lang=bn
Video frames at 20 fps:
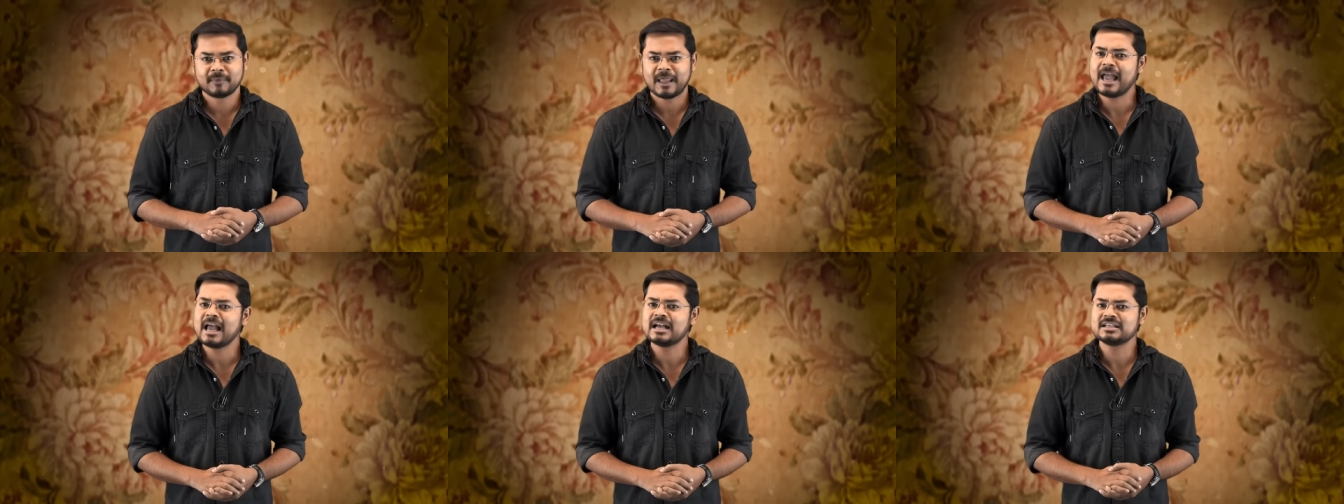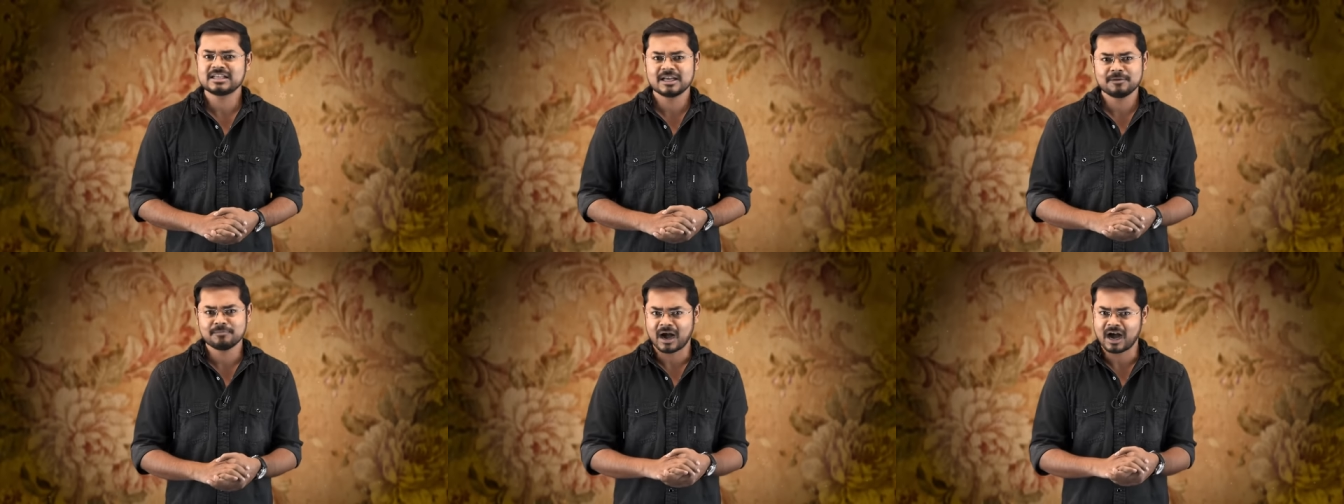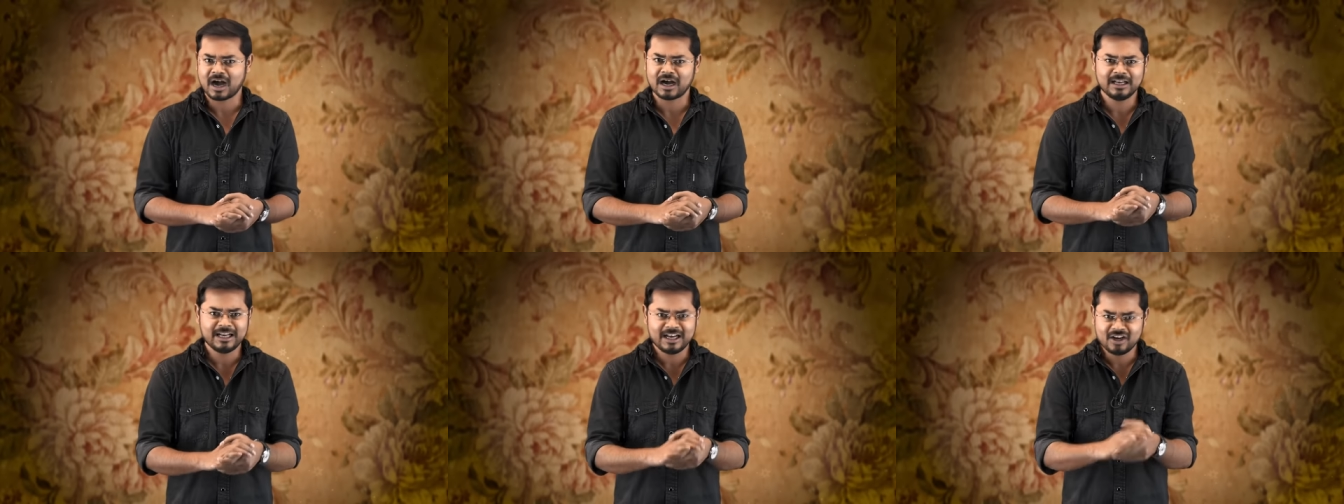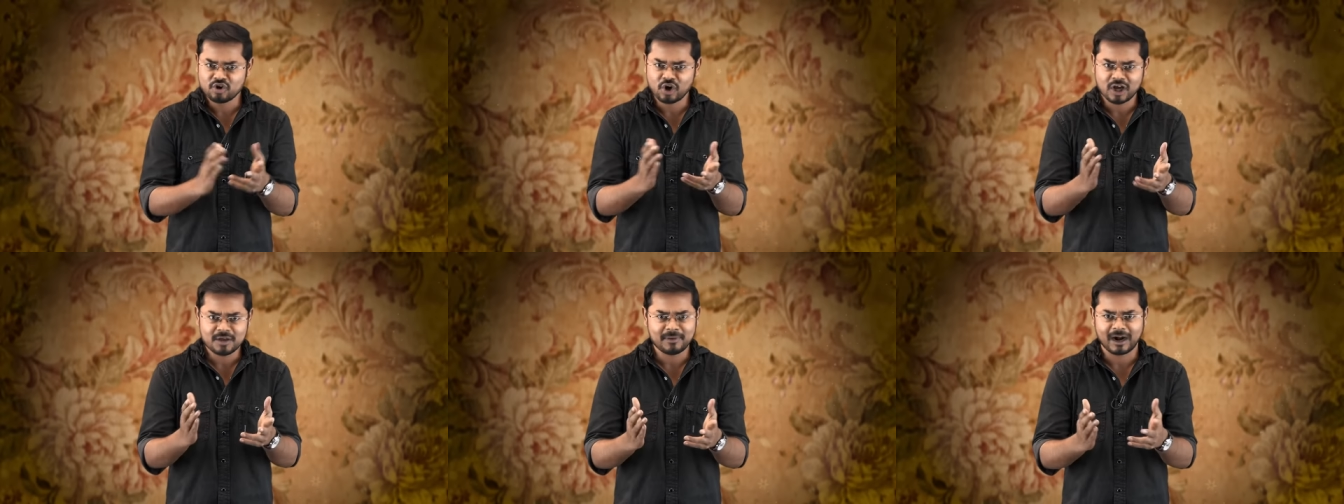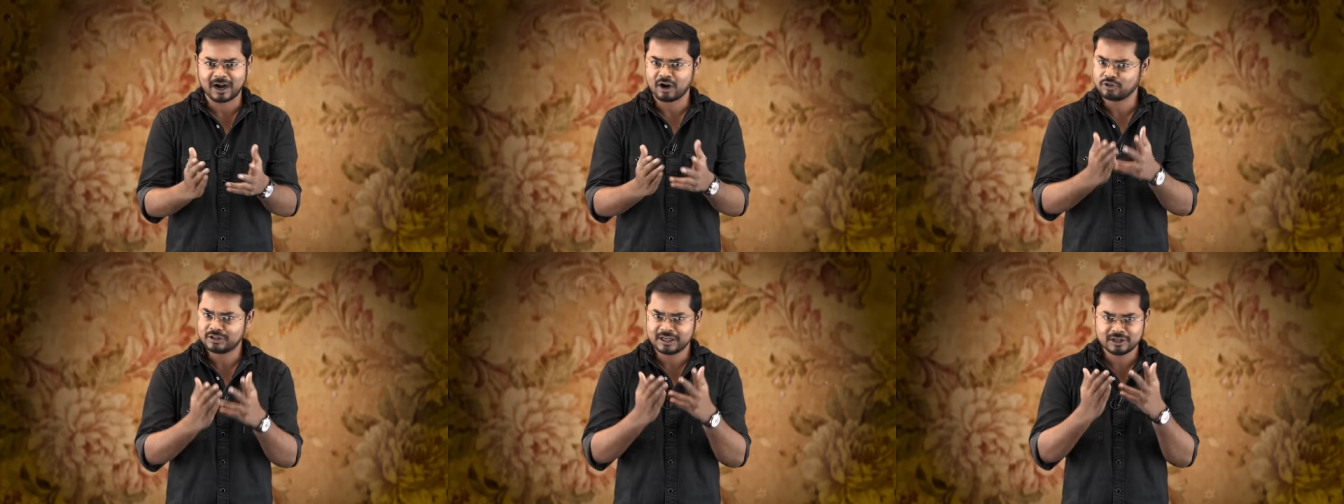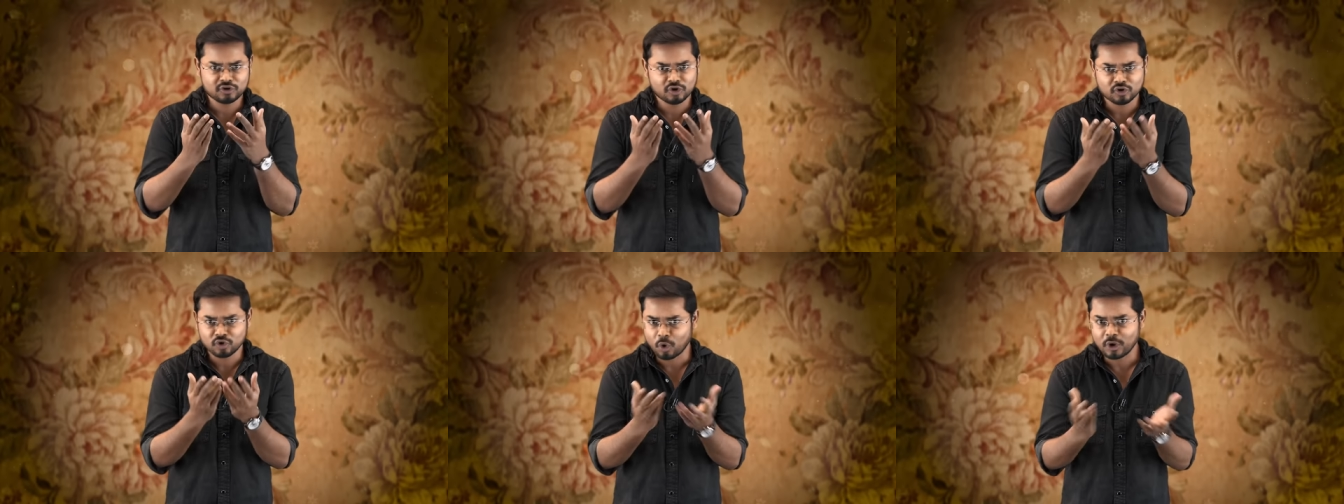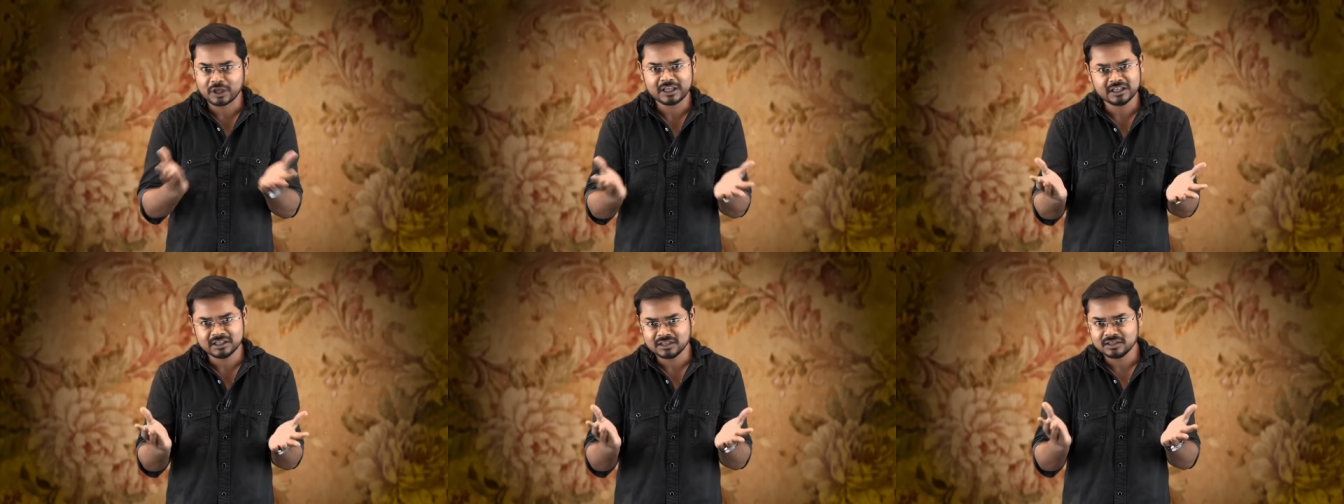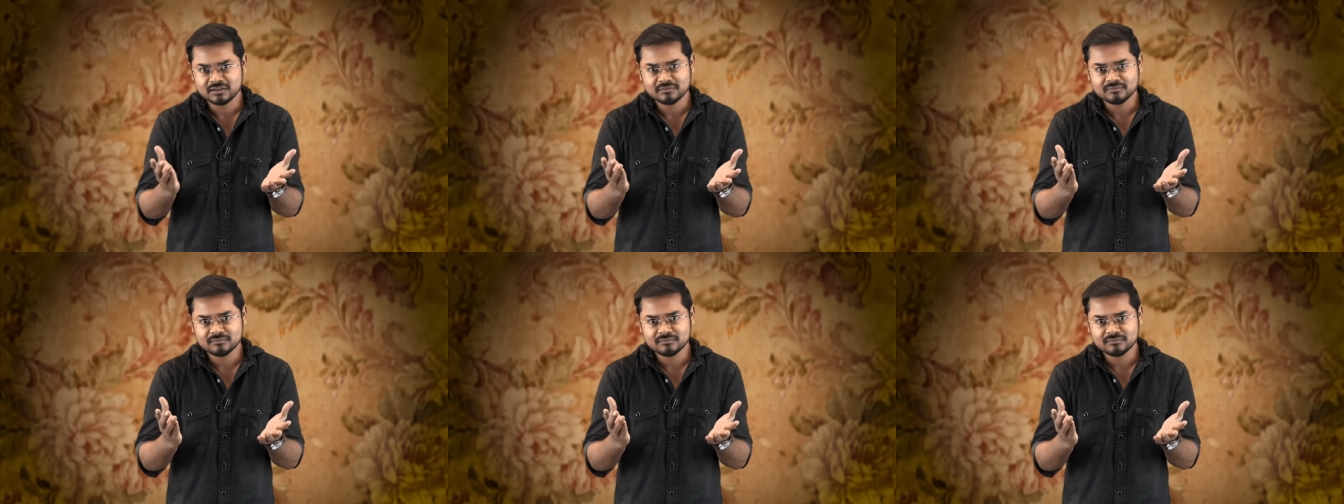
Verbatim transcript: হ্যাঁ সে বাঙালির নয় ভারতের তো নয়ই